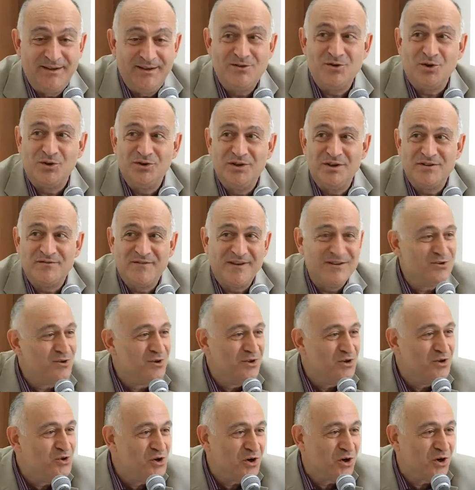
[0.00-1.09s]
di, soddisfazione
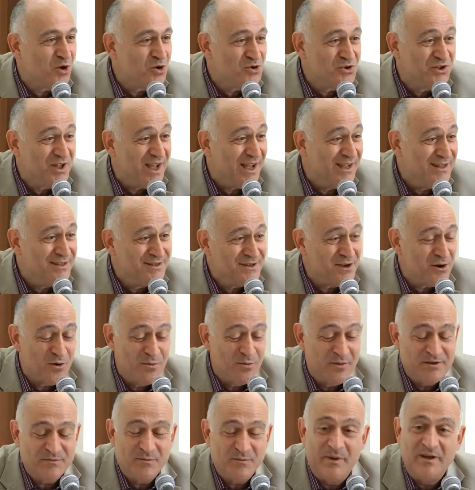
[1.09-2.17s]
di circostanza,
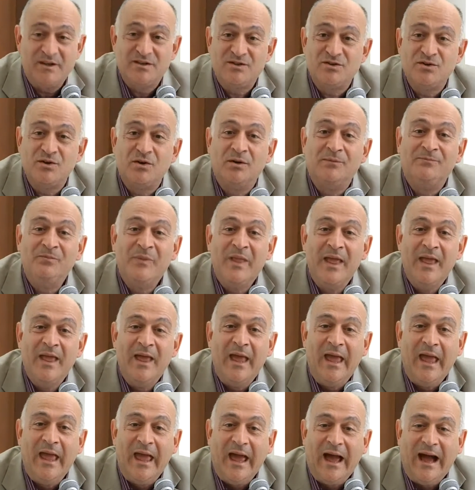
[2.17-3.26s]
come spesso
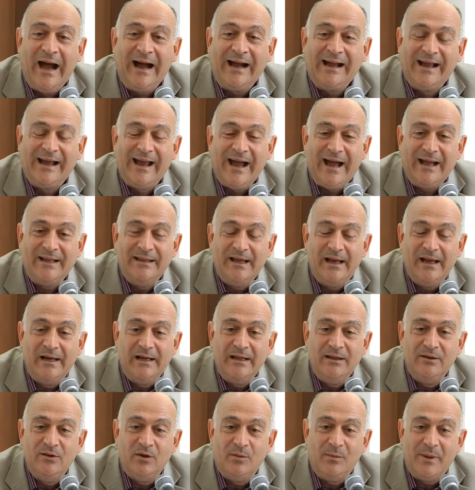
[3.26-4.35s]
accade
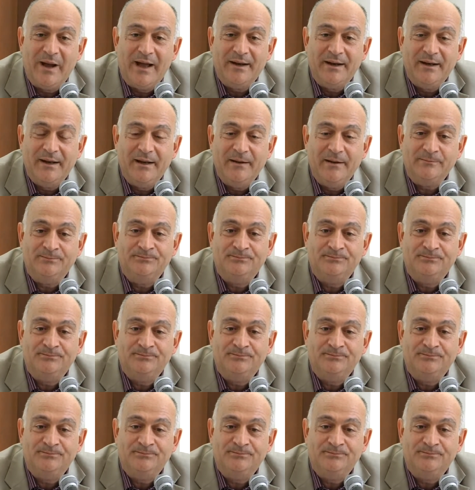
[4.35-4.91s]
all'indomani